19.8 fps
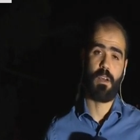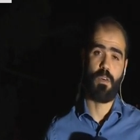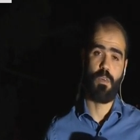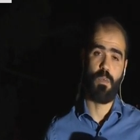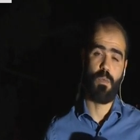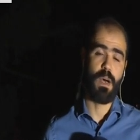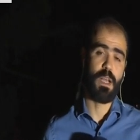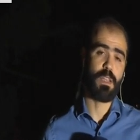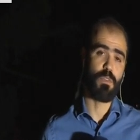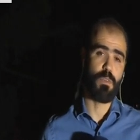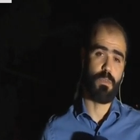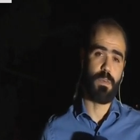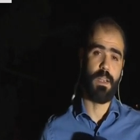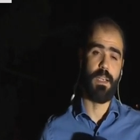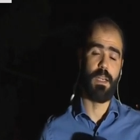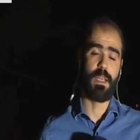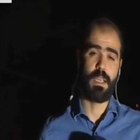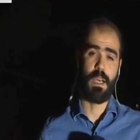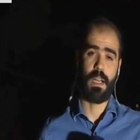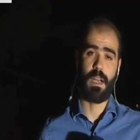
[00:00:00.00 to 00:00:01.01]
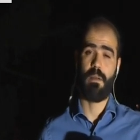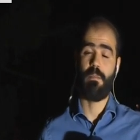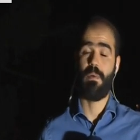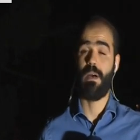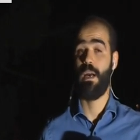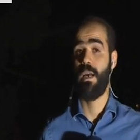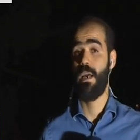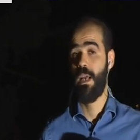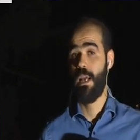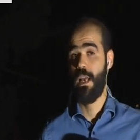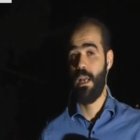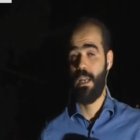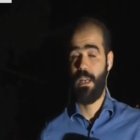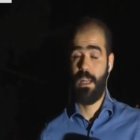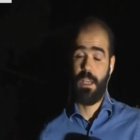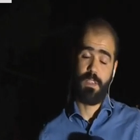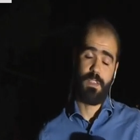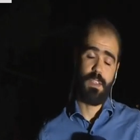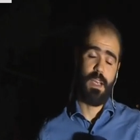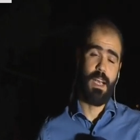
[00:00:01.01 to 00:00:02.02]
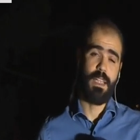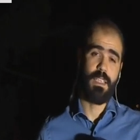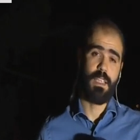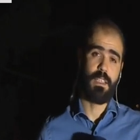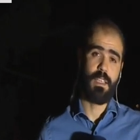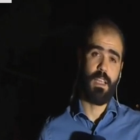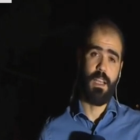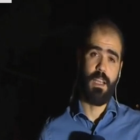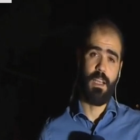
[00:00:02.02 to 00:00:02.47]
قوات طوفان الكرامه لسعاده